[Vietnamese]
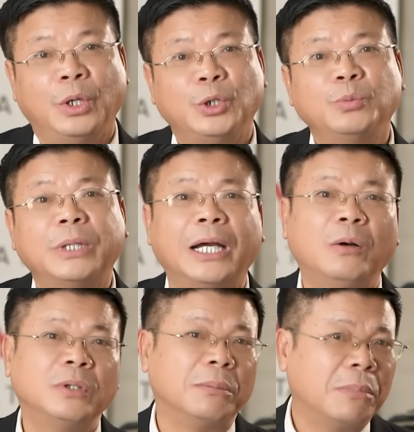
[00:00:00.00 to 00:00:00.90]
Chúng ta
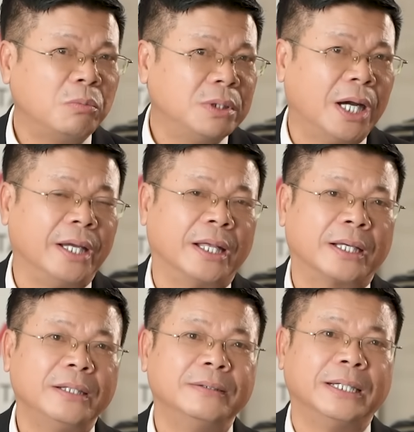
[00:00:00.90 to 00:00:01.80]
không thể mong đợi
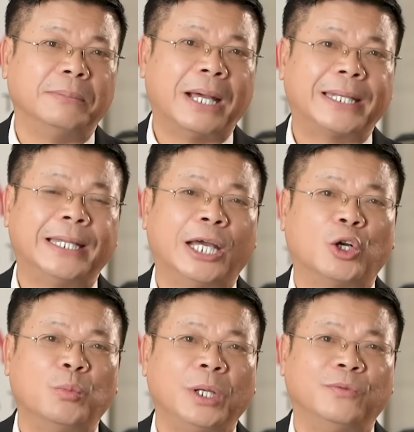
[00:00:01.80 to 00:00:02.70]
cái người bạn đời
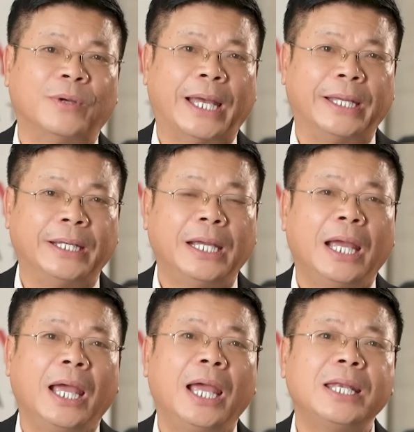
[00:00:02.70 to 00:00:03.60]
của mình phải
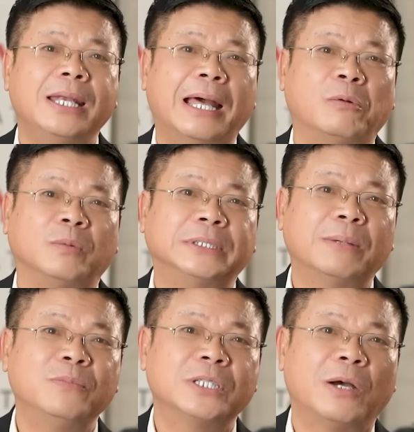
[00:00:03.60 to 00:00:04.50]
hết lòng
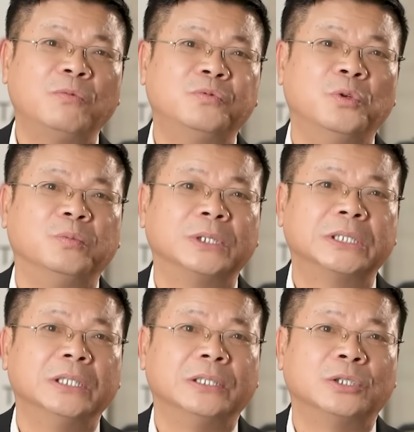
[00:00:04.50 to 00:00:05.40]
chăm sóc, phụng
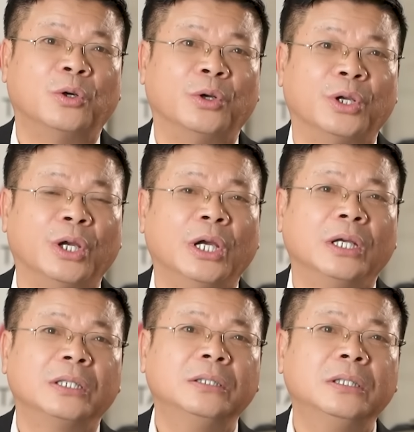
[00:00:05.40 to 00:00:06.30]
sự rồi
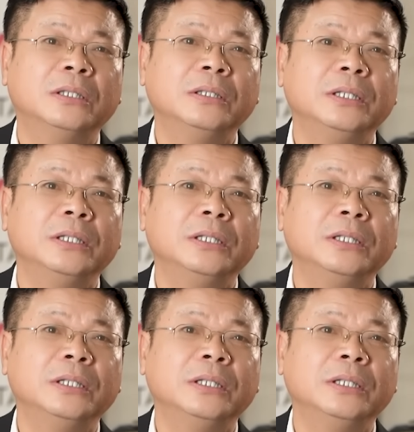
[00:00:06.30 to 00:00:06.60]
thương